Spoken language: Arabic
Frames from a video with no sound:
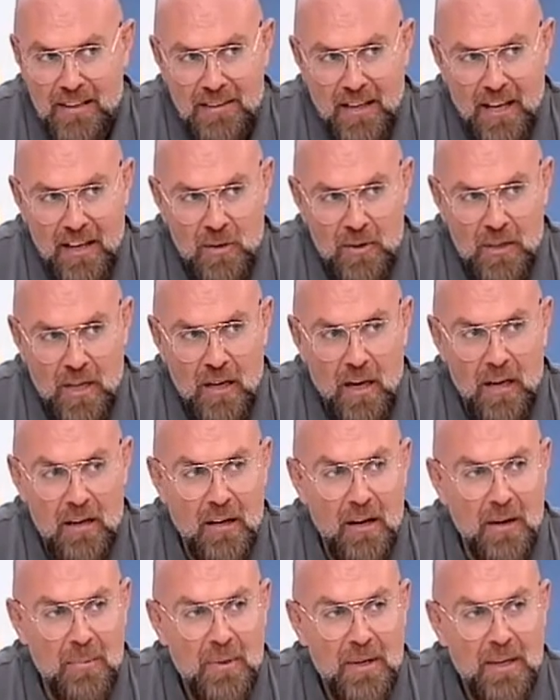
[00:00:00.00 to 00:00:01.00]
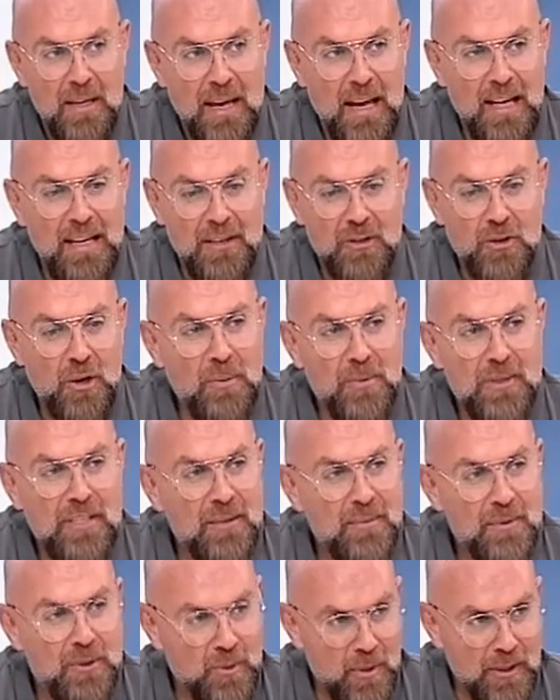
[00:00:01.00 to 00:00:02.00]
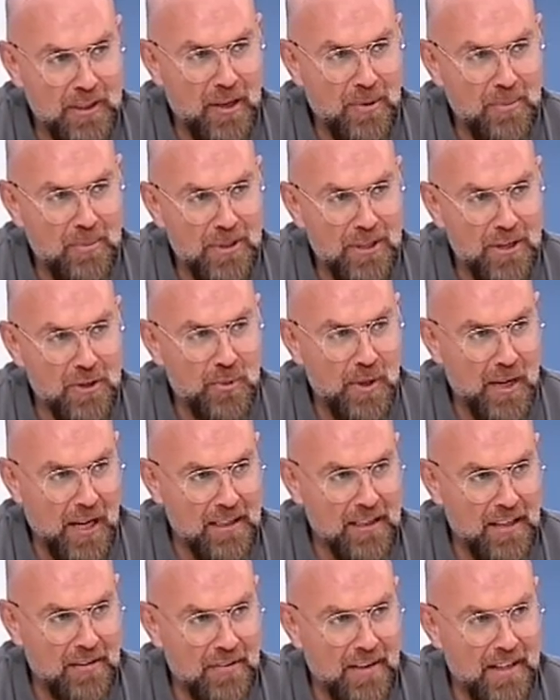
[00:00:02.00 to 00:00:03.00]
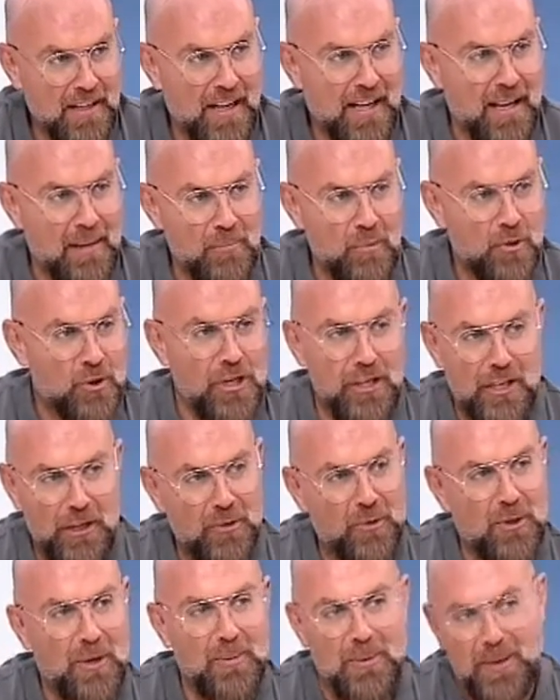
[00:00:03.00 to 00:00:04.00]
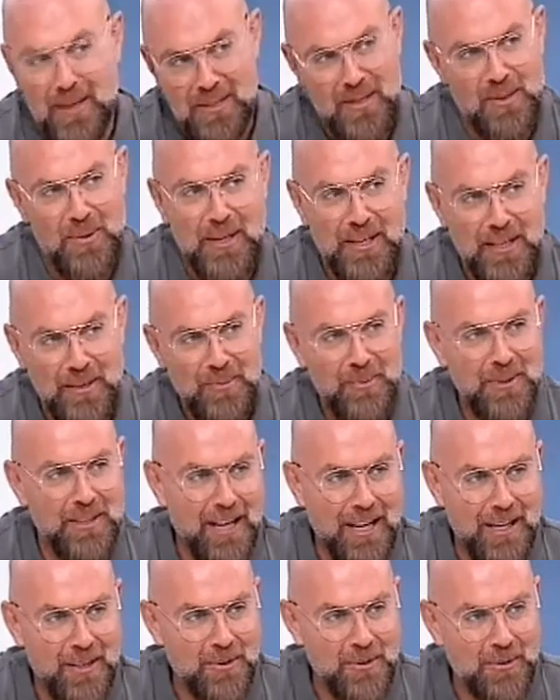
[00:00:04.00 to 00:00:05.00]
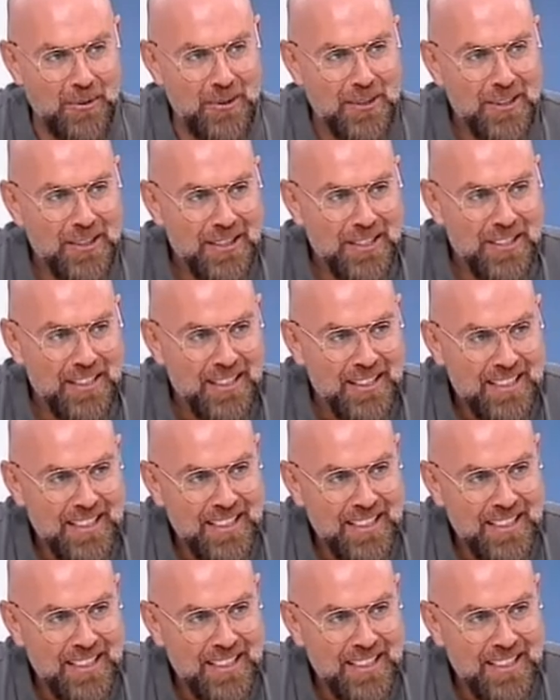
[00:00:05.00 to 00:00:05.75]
تحرز هالالقاب هلا شو رح بصير بالسويد خبرنا شوي عندك فكره كم مشارك وكم كذا وهيك ومين رح يكون اكيد